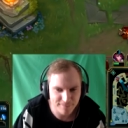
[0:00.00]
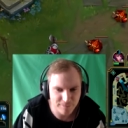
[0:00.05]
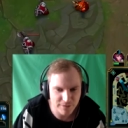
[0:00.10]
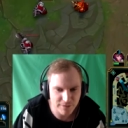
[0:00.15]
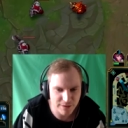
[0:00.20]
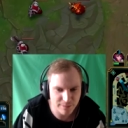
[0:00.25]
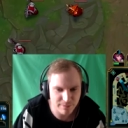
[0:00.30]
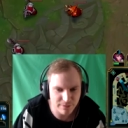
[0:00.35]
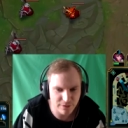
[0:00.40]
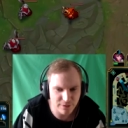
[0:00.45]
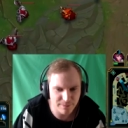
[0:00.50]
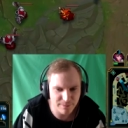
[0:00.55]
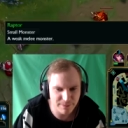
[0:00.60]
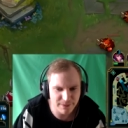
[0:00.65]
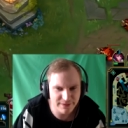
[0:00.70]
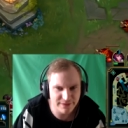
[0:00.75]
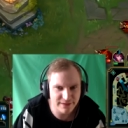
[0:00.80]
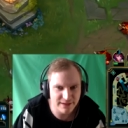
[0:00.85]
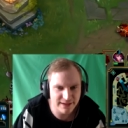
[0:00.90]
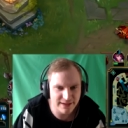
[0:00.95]
ich brauche noch ein
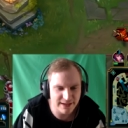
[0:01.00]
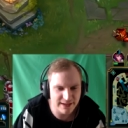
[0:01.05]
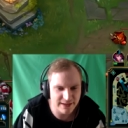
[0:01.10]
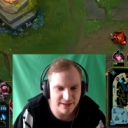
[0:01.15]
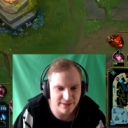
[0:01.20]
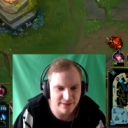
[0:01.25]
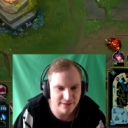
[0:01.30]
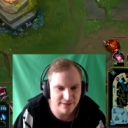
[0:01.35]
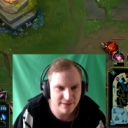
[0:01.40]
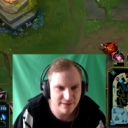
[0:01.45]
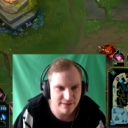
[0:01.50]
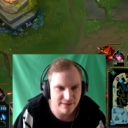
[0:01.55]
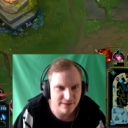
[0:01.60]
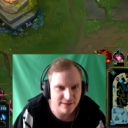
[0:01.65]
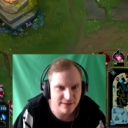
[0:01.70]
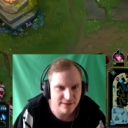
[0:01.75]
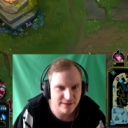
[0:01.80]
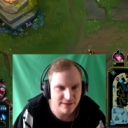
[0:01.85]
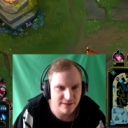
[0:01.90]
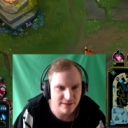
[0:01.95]
bisschen Geld.
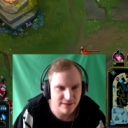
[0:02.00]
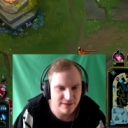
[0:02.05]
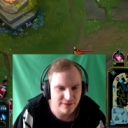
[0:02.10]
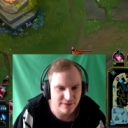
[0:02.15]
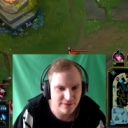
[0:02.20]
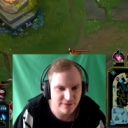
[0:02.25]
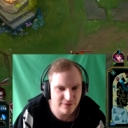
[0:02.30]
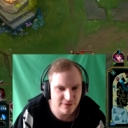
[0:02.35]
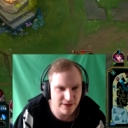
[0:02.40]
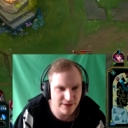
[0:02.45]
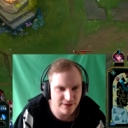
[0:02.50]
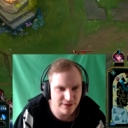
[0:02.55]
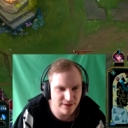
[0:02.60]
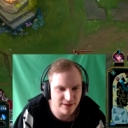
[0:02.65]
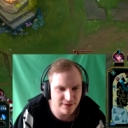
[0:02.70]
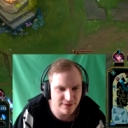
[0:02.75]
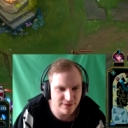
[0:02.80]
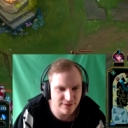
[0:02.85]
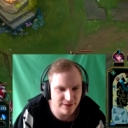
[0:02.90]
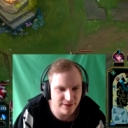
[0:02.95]
Fahren die
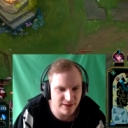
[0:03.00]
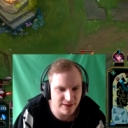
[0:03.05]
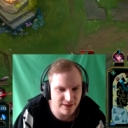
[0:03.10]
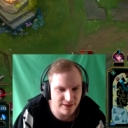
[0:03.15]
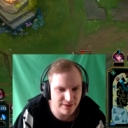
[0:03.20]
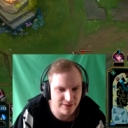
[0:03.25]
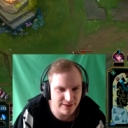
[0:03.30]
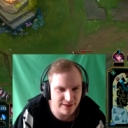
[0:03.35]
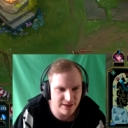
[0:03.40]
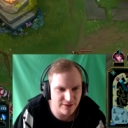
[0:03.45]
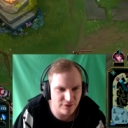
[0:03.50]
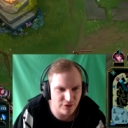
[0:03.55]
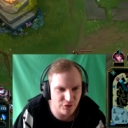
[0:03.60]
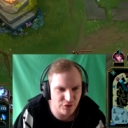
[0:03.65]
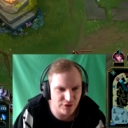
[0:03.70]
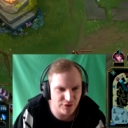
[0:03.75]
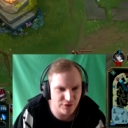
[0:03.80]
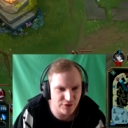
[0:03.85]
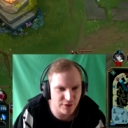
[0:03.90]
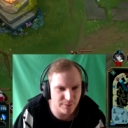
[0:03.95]
ganzen Dinger hinterher. Wir
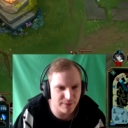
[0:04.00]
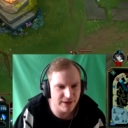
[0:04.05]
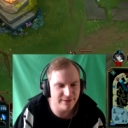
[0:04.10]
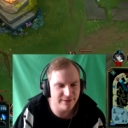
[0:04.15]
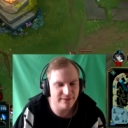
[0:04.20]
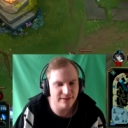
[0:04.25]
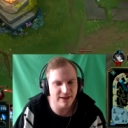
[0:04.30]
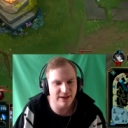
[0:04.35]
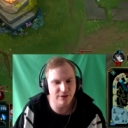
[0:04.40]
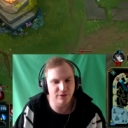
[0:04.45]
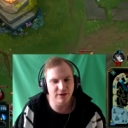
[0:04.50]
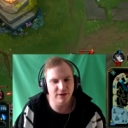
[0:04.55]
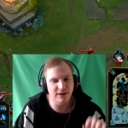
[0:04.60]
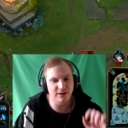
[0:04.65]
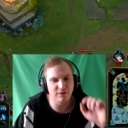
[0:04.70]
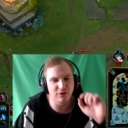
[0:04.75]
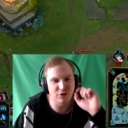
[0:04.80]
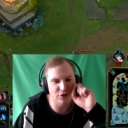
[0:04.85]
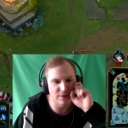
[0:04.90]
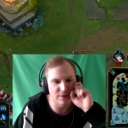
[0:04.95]
schießen noch mal eins rein und dann
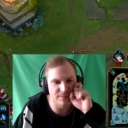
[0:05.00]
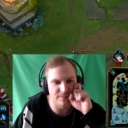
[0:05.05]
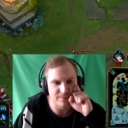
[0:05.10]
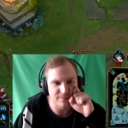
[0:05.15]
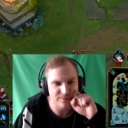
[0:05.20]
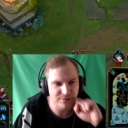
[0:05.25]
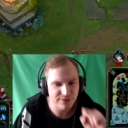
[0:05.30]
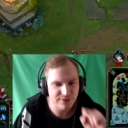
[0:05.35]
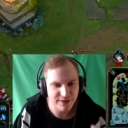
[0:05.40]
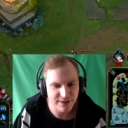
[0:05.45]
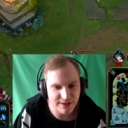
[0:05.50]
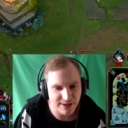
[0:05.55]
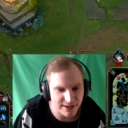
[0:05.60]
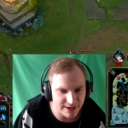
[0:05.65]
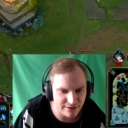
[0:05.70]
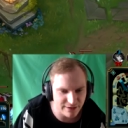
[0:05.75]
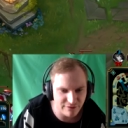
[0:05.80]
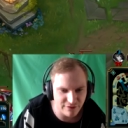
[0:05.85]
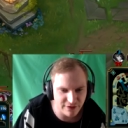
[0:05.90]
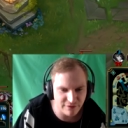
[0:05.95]
gehen wir shoppen. Ja,
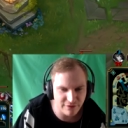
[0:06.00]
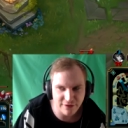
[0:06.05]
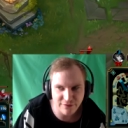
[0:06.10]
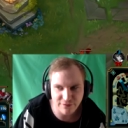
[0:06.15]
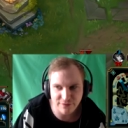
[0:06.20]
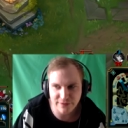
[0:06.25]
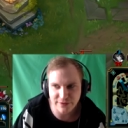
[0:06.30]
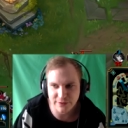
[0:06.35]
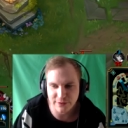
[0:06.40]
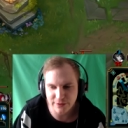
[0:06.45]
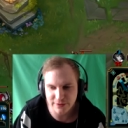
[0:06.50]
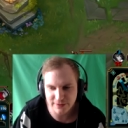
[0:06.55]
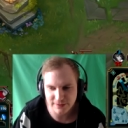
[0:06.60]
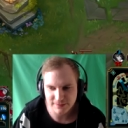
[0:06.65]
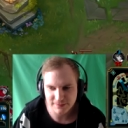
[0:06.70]
einen W werfen wir noch.